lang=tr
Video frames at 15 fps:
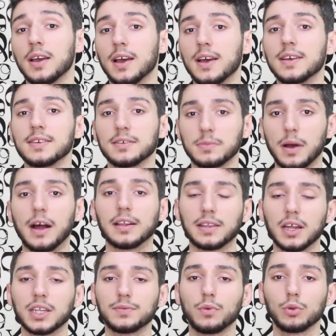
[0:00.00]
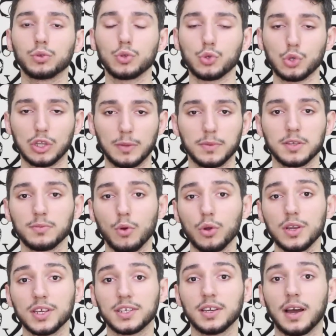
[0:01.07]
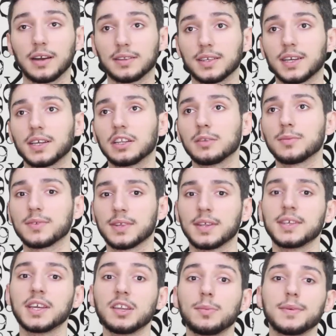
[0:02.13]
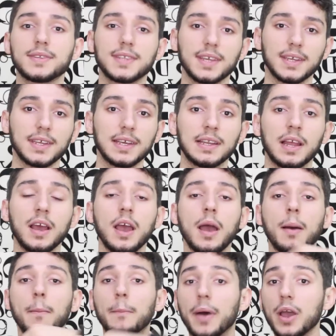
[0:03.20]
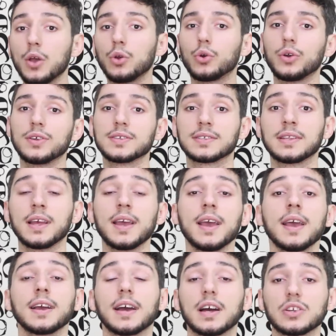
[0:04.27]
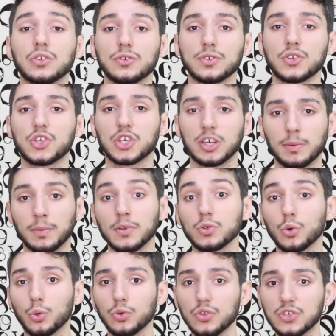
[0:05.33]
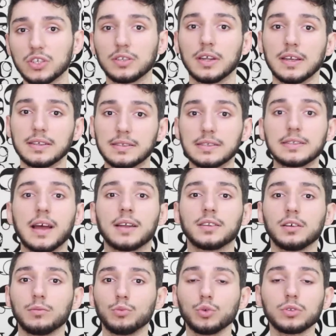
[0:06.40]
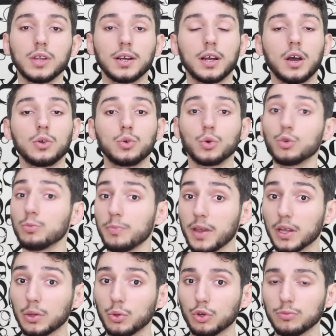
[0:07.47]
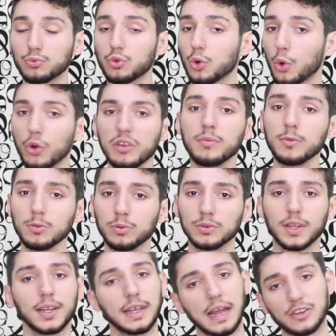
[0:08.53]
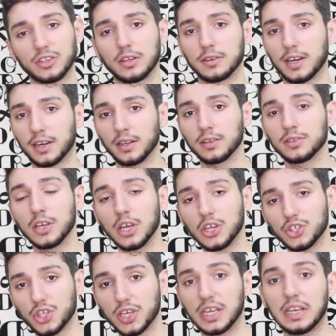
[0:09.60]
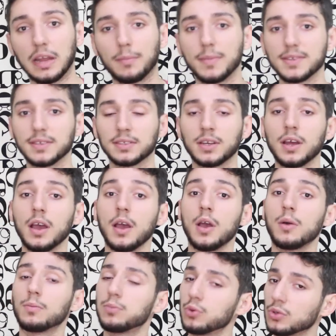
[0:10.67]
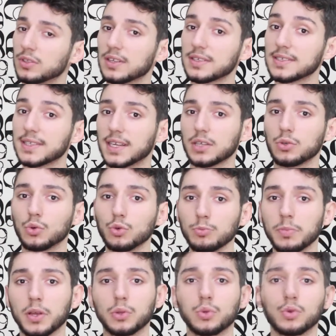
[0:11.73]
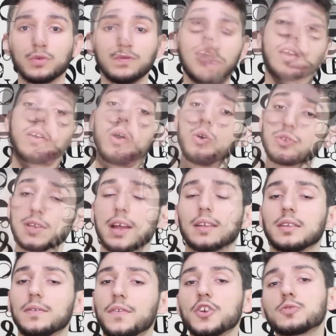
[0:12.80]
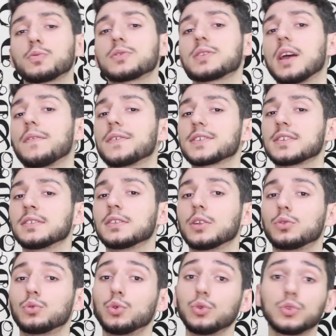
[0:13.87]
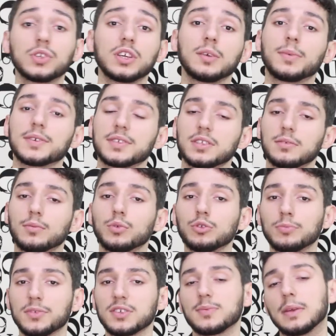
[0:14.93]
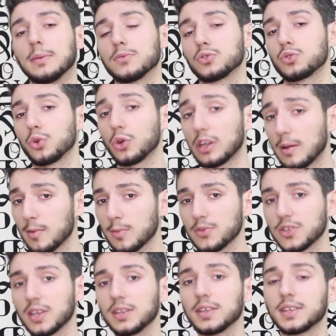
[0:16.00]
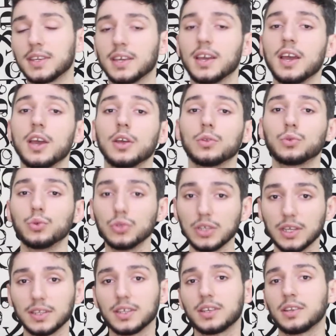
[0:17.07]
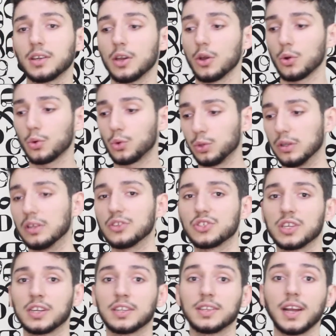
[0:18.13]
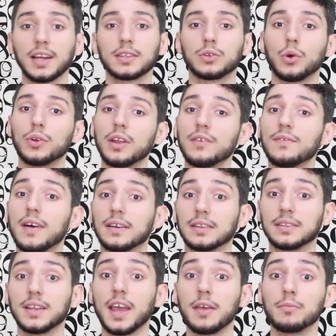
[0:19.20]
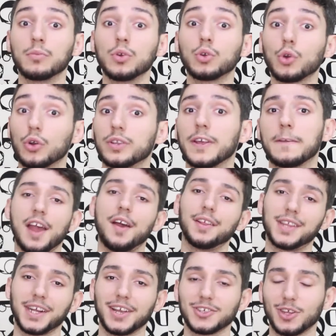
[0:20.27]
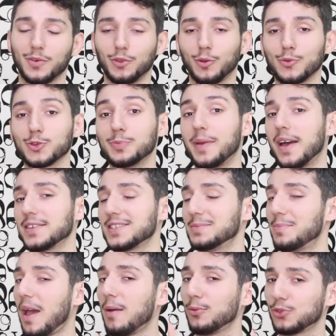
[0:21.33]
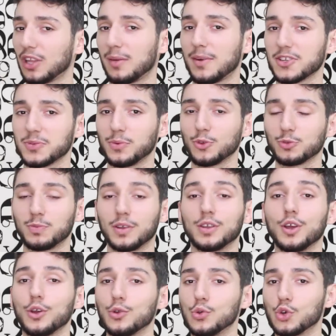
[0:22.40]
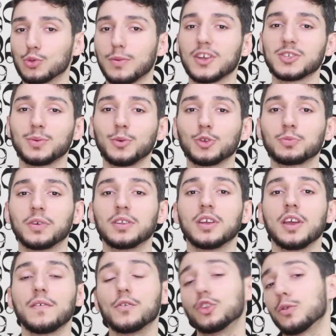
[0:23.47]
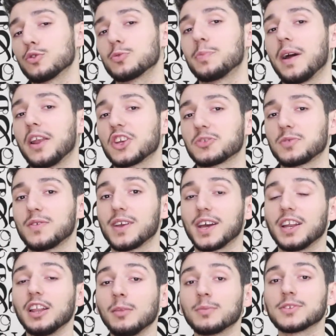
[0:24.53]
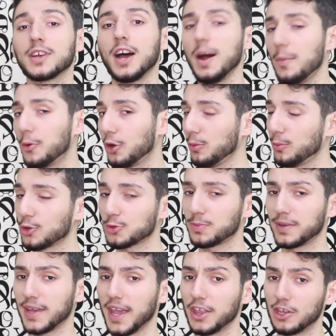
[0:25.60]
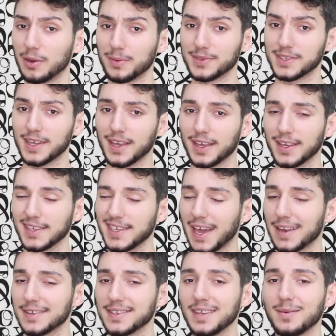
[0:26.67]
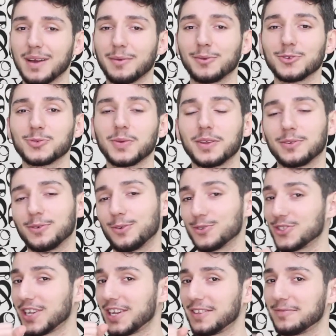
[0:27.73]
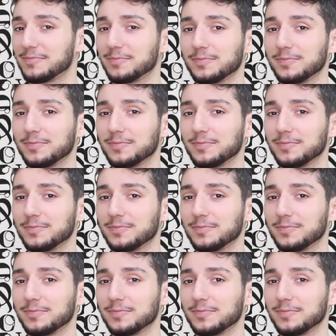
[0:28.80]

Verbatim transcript: e, alternatif olduğunu söyleyebilirim. Öyle ki artık kanalımızda da yeni bir seriyle Bayon Coins ile karşınıza çıkabiliyoruz. Onun için sizlerden mutlaka yorum bekliyorum. Çok önemli bunlar. Gerçekten kanalın şekillenmesi adına burada sizlerden yorum bekliyorum ve özellikle Facebook sayfasında Türkiye bazında bulunması benim için çok önemli bir şeydi ki Türkiye'deki kullanıcılara ne kadar önem verdiğinde en büyük örneği. Evet arkadaşlar videomuzu beğendiyseniz beğen butonuna basmayı unutmayın. Yorum atmayı unutmayın. Videomuzu paylaşmayı ve kanalımıza abone olmayı unutmayın. En önemlisi de kendinize iyi bakmayı unutmayın. Hoşçakalın.